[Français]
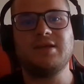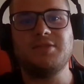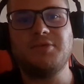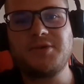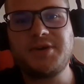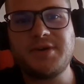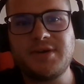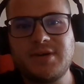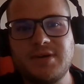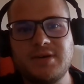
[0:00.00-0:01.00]
Donc
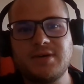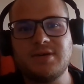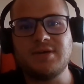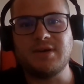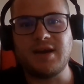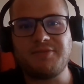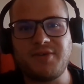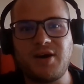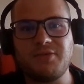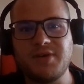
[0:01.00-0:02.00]
euh, la
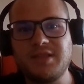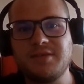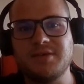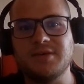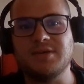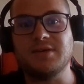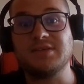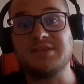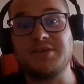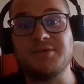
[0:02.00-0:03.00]
fin en fait, euh,
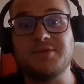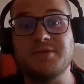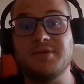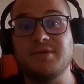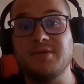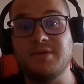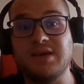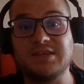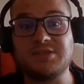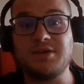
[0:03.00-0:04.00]
c'est que
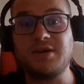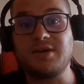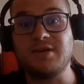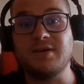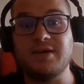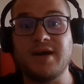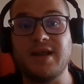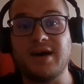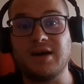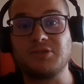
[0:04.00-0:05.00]
Esther, euh,
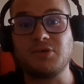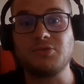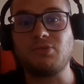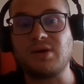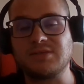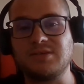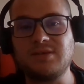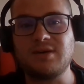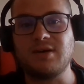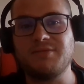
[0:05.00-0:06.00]
elle a 33
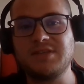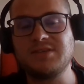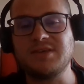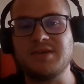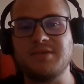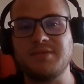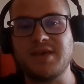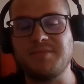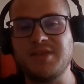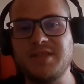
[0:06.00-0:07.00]
ans. En fait, c'est une
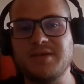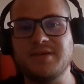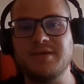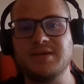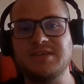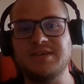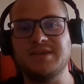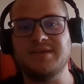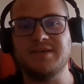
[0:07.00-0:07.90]
gamine qui